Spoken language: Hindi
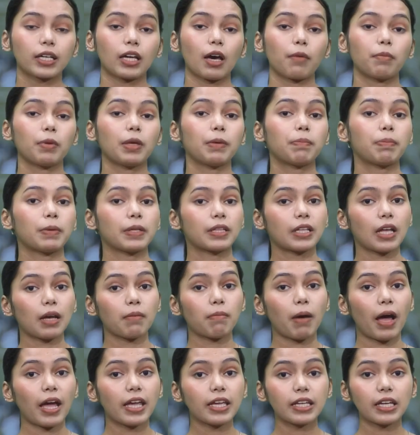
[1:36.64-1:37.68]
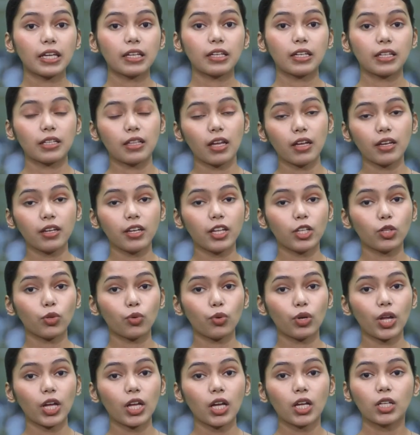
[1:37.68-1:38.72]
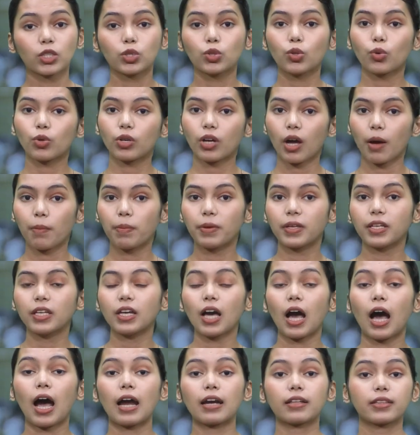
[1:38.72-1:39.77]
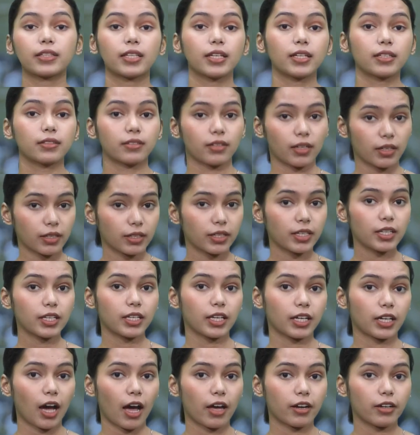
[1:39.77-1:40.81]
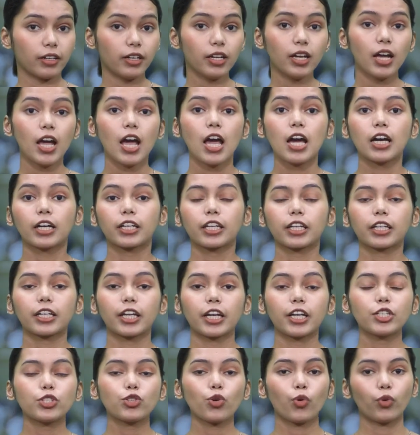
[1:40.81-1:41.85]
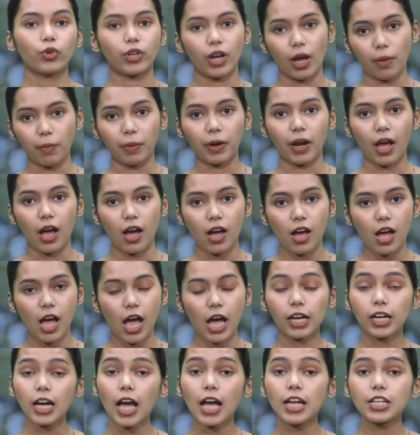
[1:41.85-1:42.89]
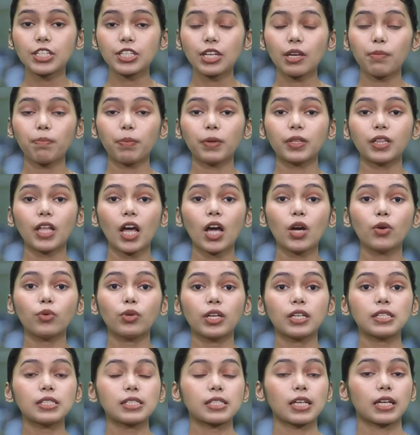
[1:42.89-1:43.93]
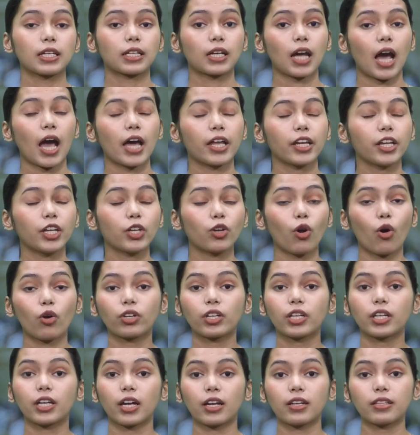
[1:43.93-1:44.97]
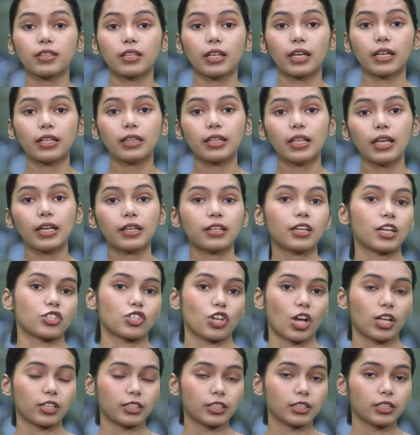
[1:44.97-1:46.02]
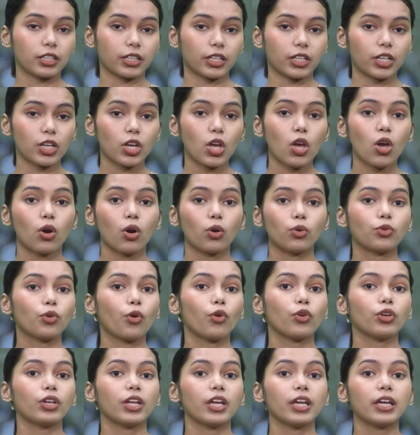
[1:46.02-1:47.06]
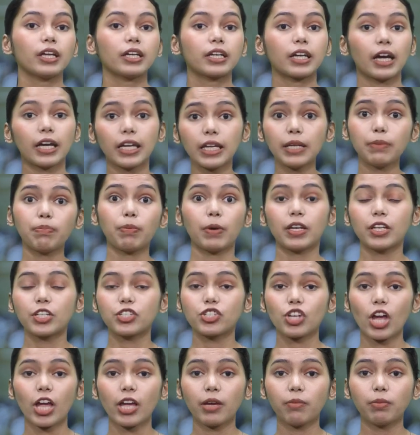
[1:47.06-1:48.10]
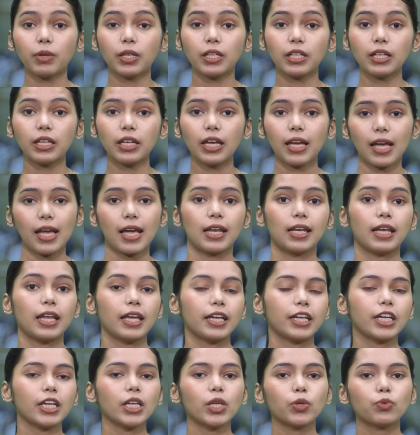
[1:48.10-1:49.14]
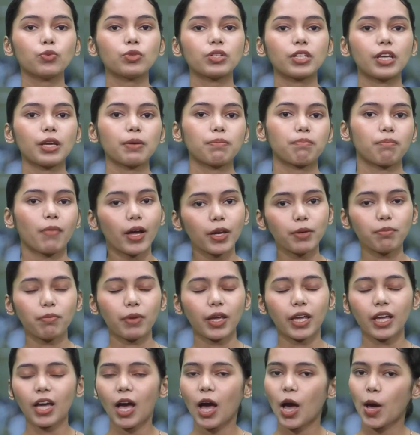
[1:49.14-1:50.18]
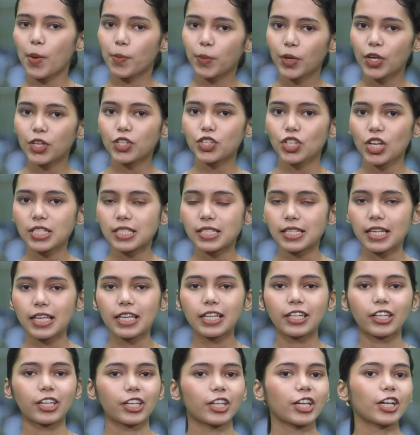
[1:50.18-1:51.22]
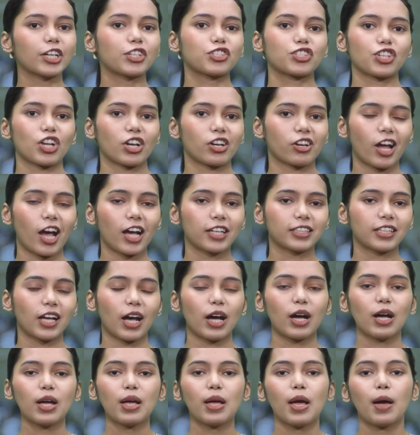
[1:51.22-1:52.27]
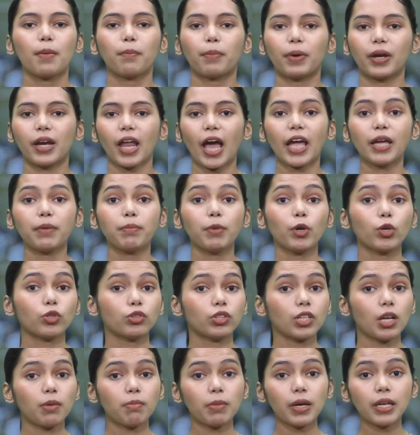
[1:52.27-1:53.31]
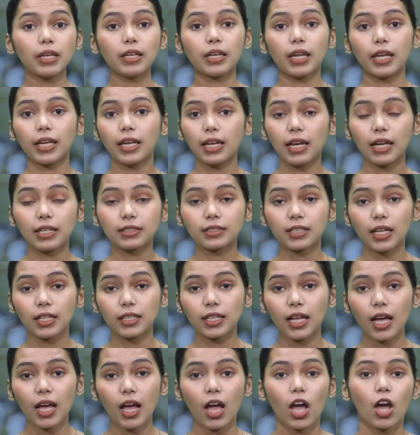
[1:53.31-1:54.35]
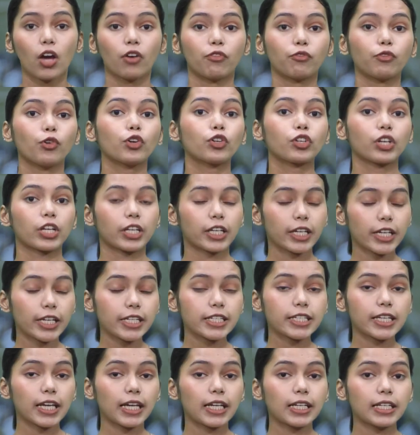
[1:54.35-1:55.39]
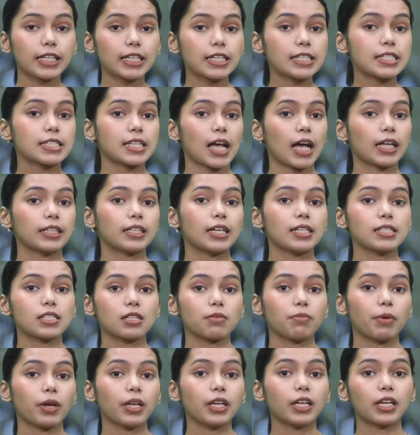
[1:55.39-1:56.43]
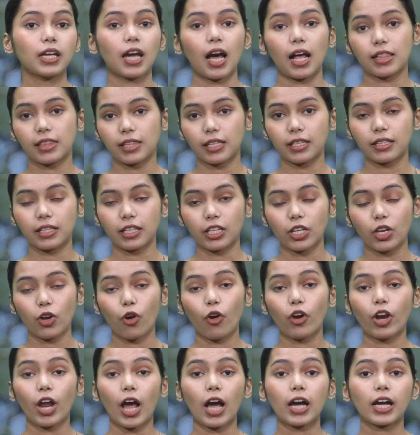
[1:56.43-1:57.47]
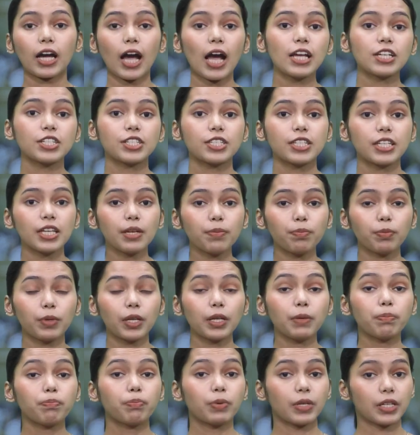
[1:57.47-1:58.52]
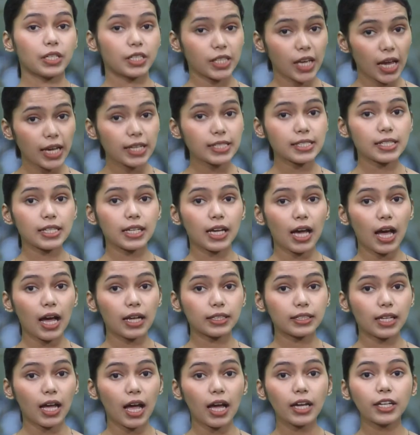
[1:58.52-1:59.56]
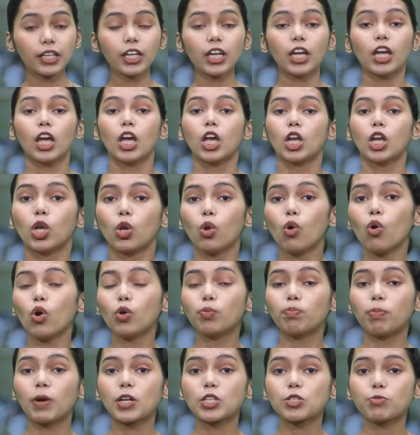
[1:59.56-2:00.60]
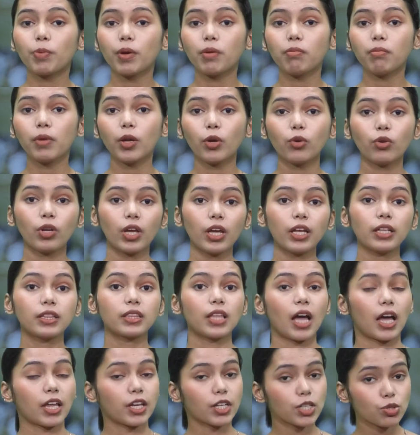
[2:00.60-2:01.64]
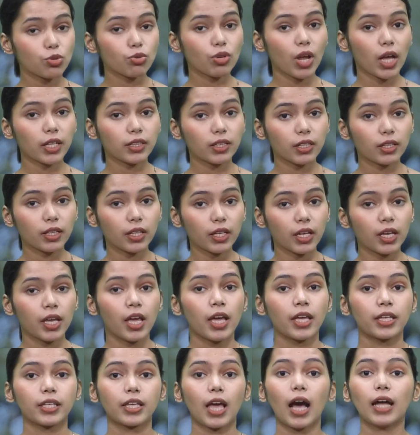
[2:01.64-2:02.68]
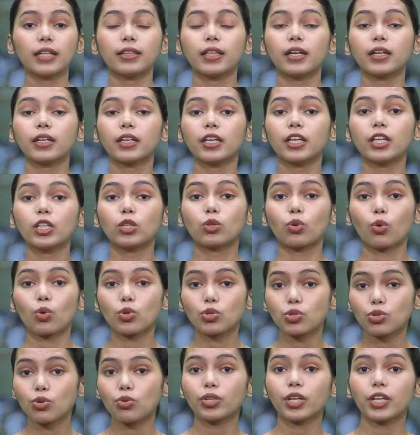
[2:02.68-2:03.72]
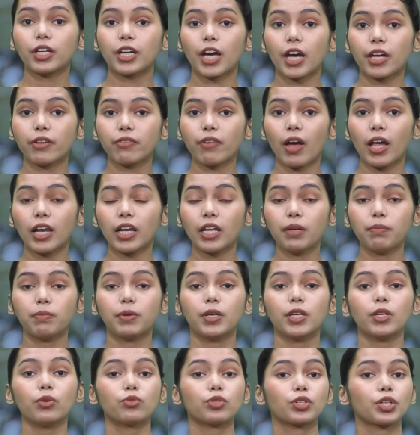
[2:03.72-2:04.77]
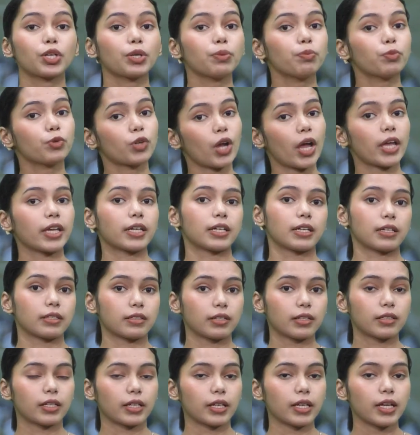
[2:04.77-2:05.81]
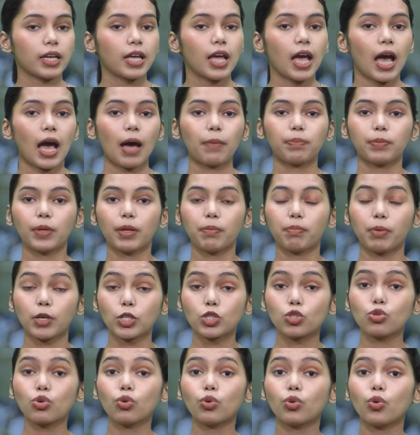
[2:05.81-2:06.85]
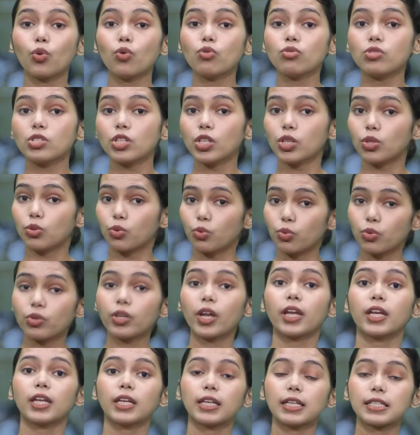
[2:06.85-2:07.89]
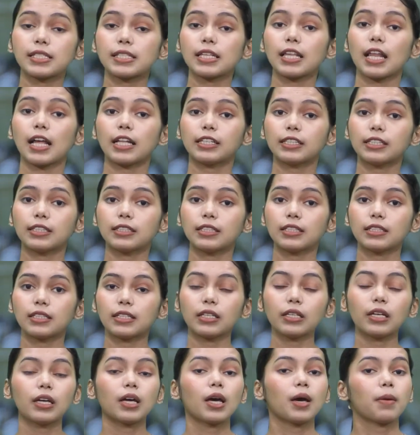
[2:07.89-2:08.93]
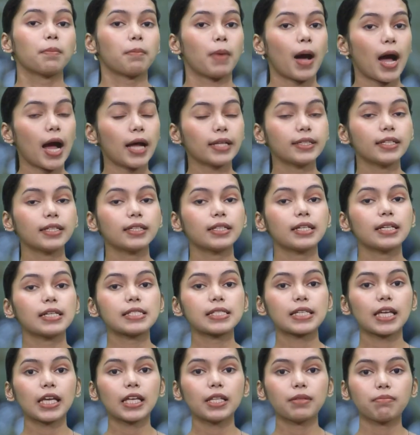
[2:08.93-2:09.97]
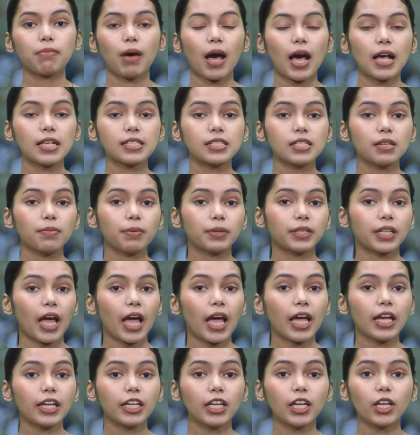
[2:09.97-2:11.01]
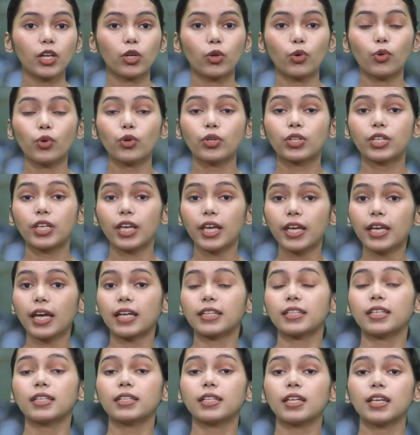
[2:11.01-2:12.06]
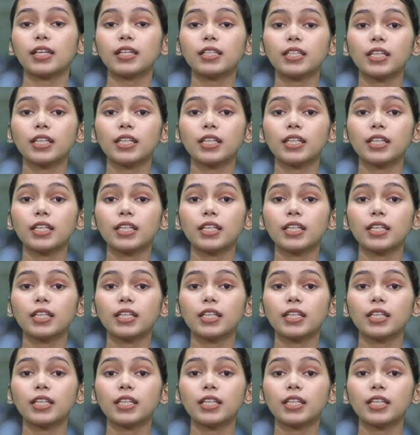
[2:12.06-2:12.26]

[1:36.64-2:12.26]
कभी पिता भाई के निधन ने तोड़ा तो कभी आर्थिक तंगी के कारण क्रिकेट छोड़ना पड़ा आकाश के पिता उन्हें सरकारी नौकरी करते देखना चाहते थे उन्होंने कई परीक्षाएं भी दी लेकिन उनके मन में हमेशा से क्रिकेट चल रहा था पढ़ाई में उतना मन नहीं लगता था वो क्रिकेट के लिए ज़्यादा समय निकालते थे और आकाशदीप ने पीटीआई से कहा था कि लोग बचपन में उन्हें ताने सुनाते थे यहाँ तक कि दोस्तों के घर वाले भी उनकी बुराई करते थे अपने बच्चों को उनसे दूर रहने की सलाह देते थे भारतीय तेज गेंदबाज ने बताया कि लोग ये कहते थे